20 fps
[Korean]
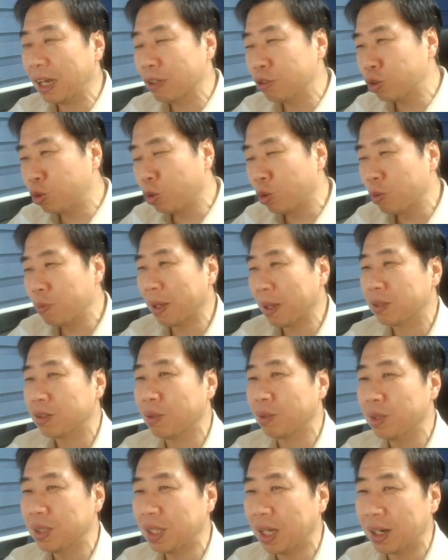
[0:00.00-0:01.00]
아주 좋은
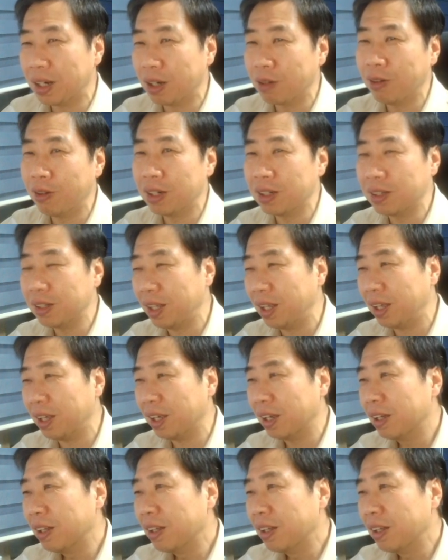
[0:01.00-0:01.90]
맥점이다 라고 하는데